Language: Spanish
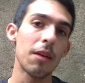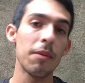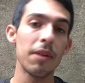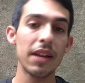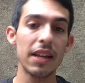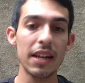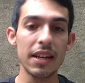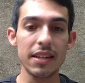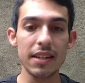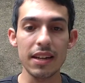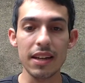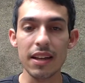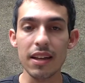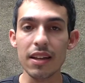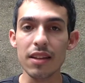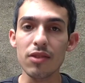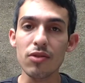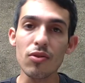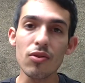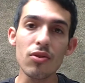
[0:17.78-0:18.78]
También gracias
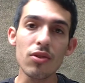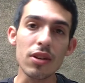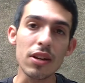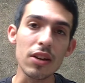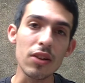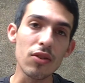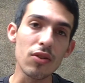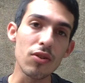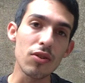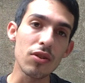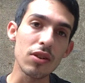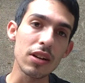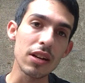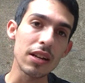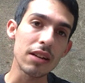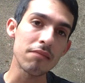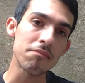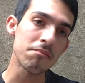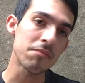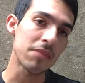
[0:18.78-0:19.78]
a todos los que
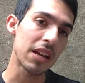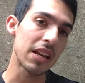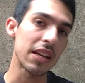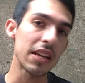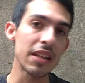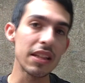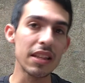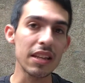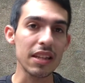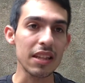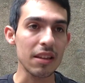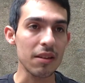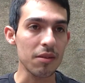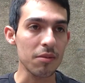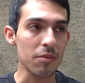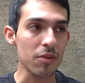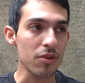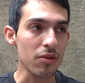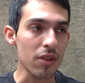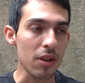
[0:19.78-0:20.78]
donan, hay gente que
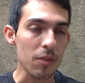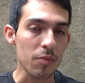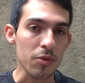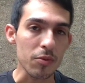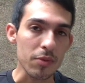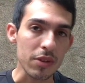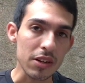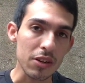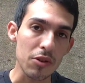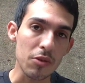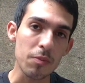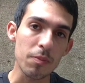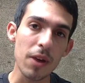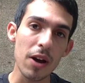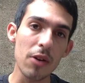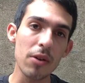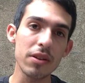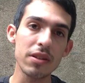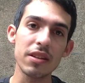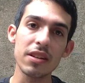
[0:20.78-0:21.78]
también me dona por Mercado
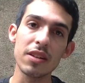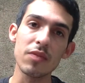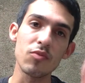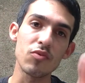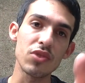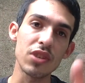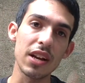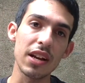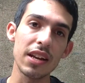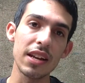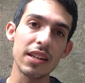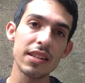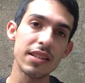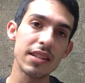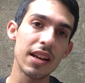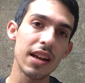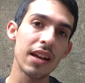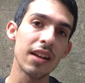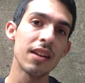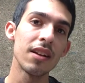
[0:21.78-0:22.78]
Pago, así que muchas
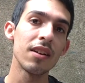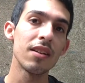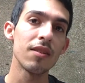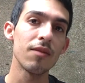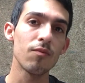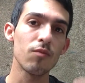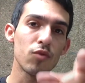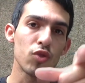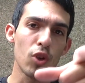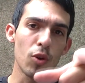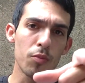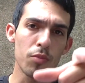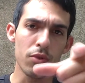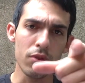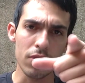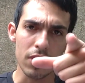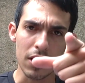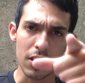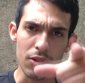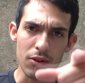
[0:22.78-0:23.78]
gracias. Top
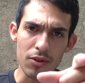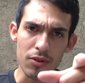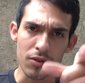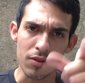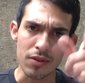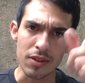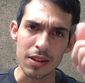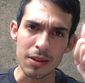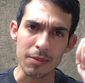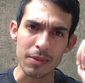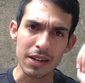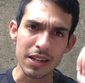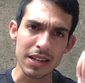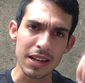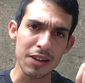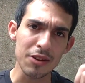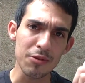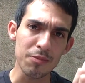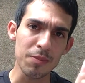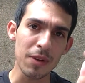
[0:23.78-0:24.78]
donador de
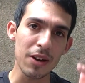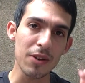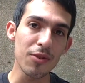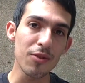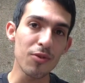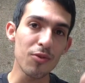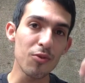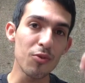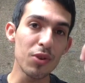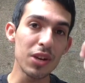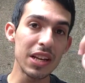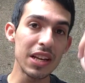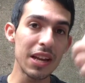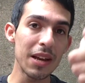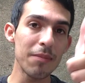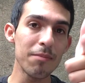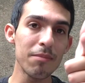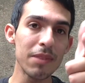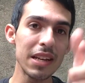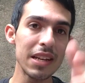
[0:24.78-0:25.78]
Mercado Pago,
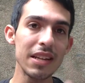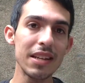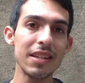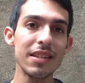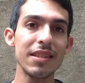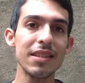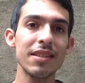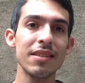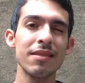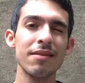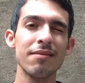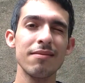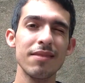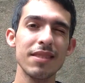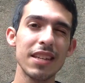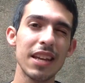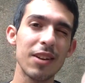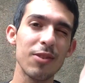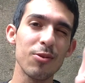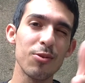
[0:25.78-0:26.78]
William Bellis,
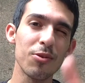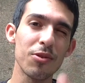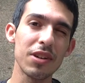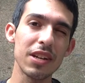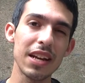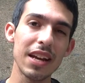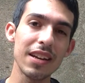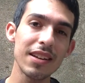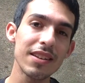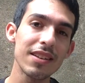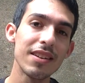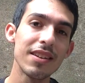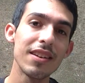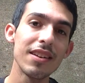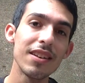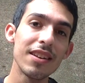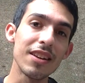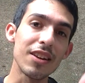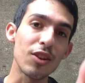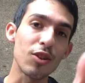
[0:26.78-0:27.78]
saludo crack
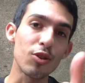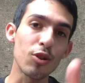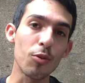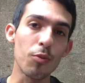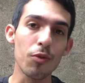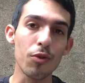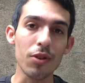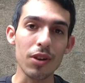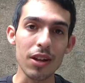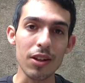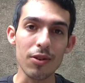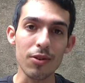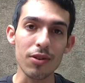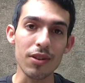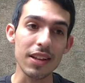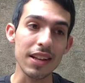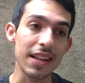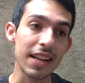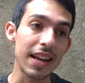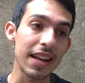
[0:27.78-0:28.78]
y top
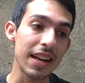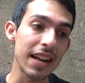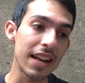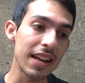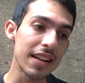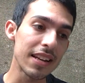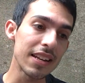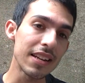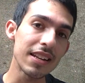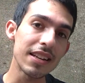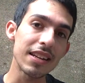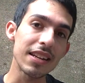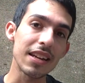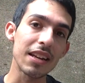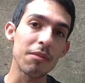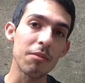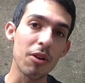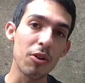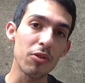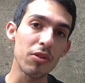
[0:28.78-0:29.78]
donador del canal,
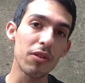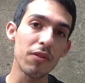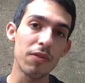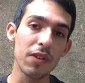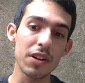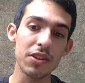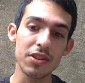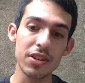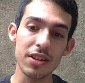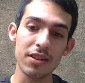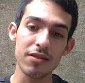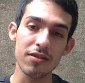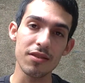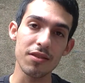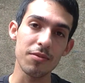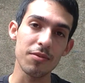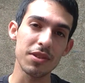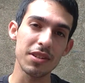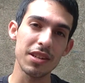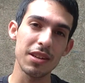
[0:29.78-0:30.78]
el Mauri Fachero,
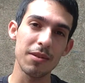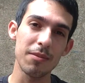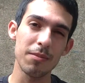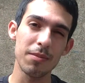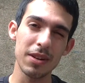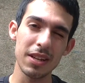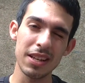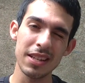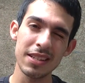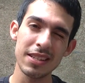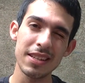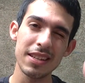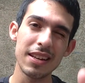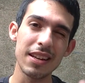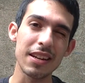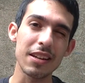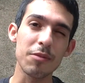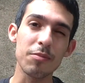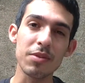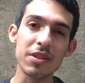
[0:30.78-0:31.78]
como siempre,
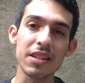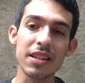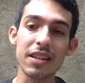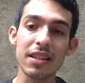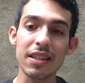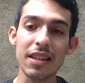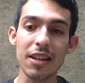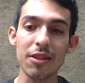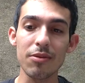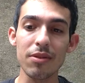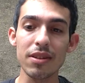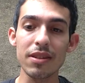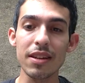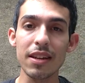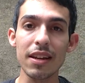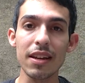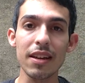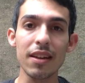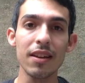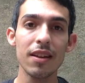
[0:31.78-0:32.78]
representando.
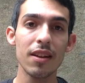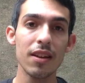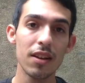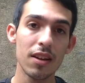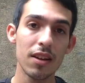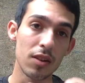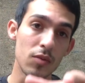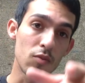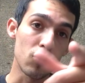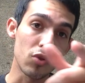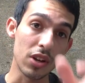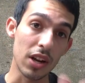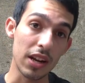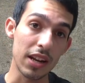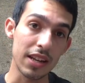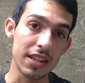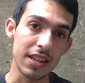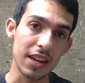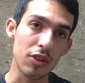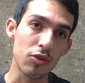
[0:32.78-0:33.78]
Así que muchas
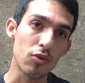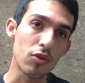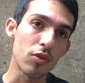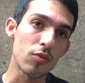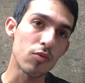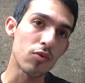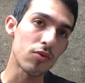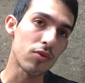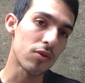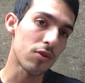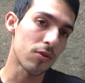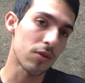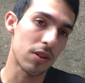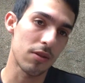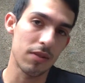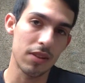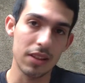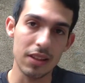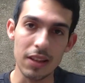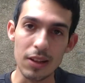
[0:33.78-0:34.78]
gracias a todo el mundo.
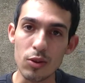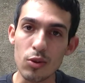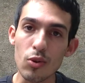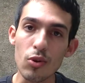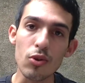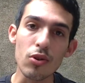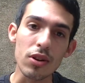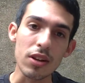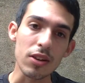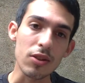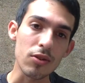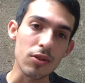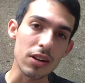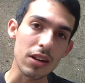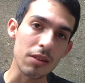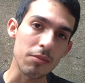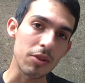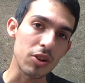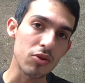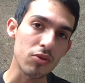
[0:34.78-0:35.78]
Obviamente, todos los que
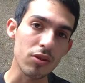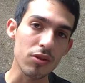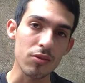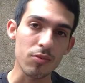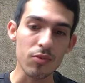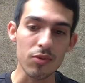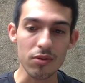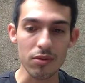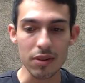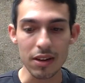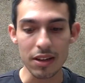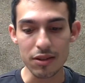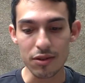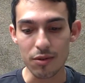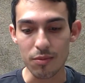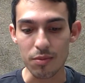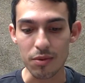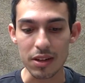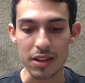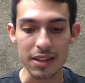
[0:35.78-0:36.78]
donan me ayudan un
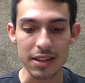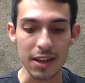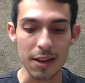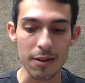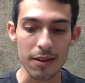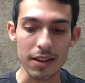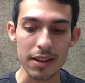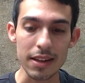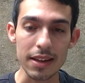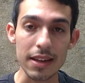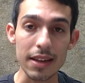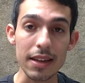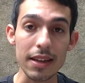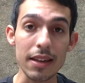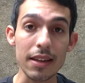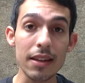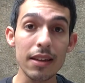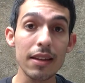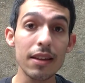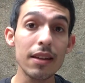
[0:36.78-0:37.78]
montonazo porque saben
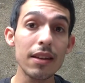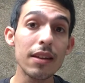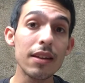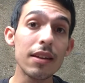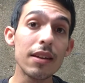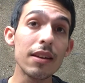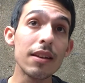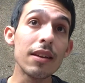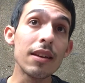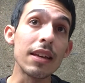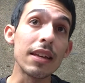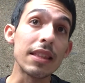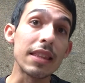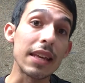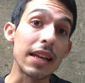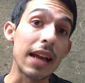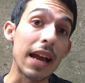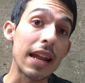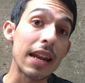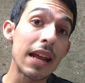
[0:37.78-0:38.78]
que
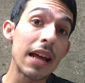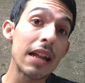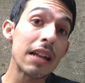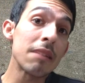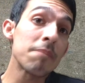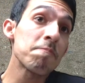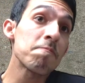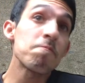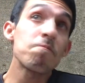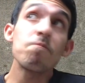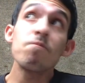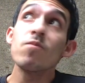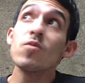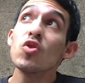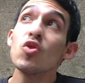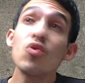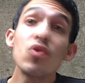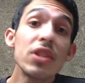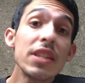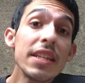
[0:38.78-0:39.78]
este canal
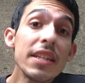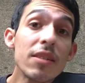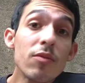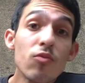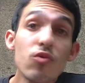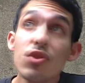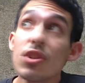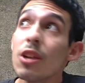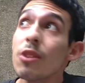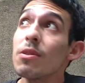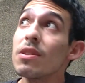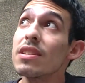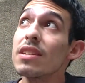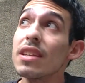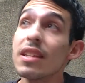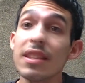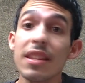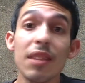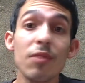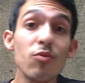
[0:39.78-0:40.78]
no tiene muchas
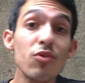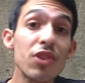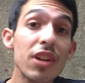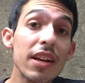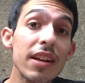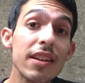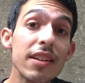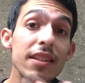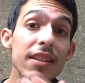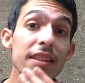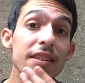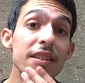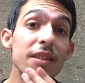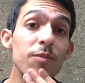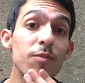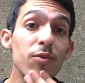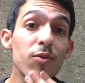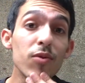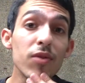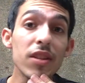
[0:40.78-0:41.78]
visitas. Hay mucha gente que se
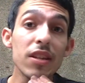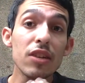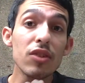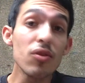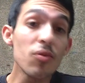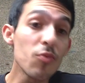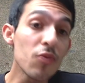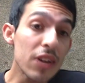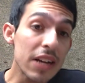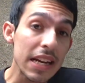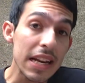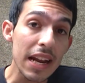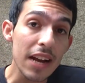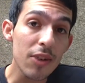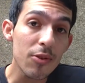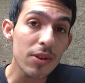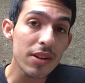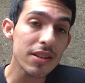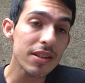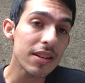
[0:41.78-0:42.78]
pregunta: ¿y cómo
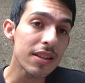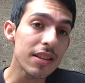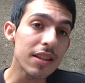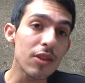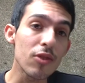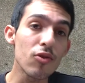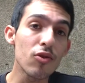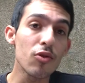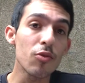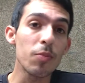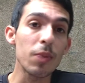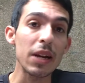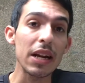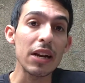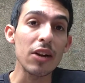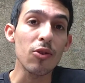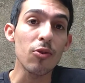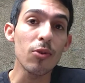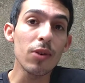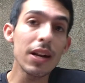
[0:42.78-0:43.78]
carajo hace este loco
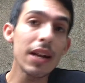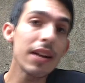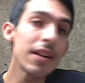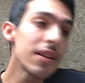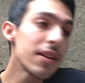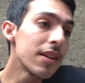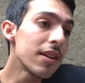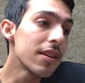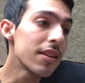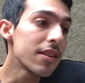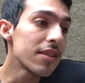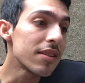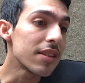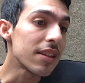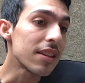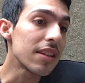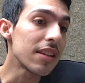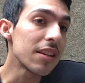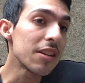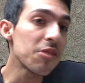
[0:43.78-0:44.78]
para cobrar
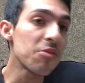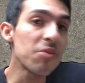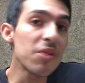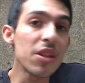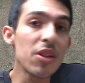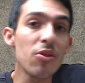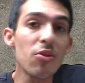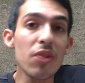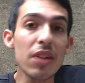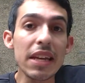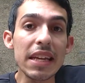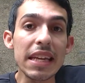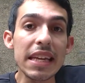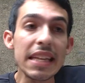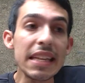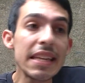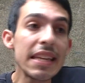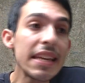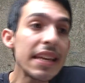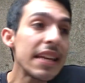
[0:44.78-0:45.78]
si tiene videos de
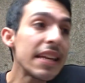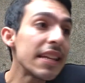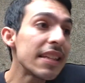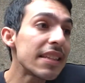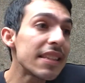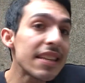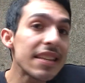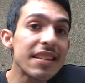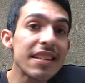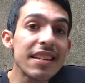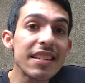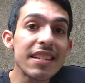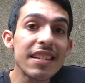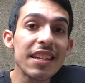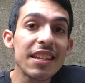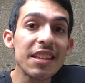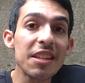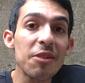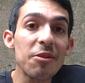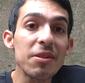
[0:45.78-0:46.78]
500,
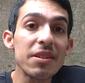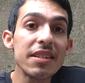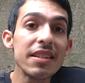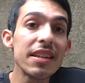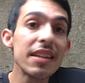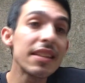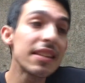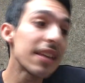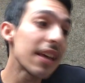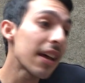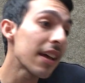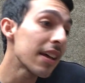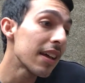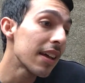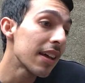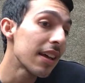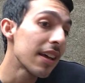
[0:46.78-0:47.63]
600 visitas?